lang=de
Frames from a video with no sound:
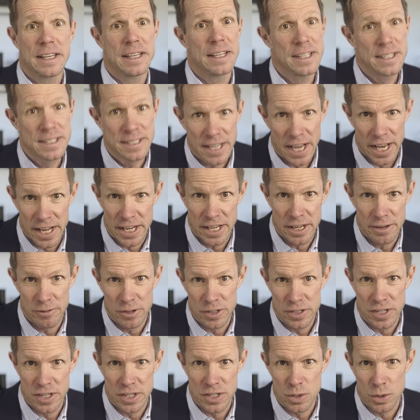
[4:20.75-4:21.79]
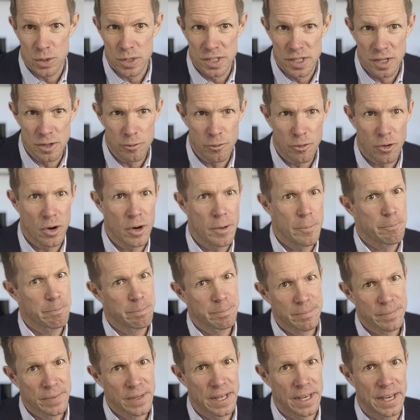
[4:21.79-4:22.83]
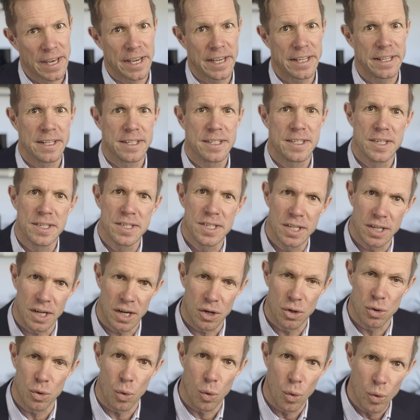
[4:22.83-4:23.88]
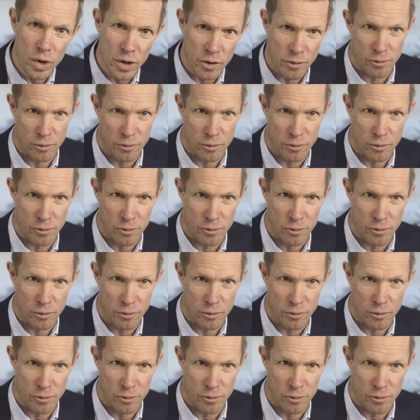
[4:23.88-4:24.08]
Ist eine Investition sinnvoll, rechnet sie sich auch ohne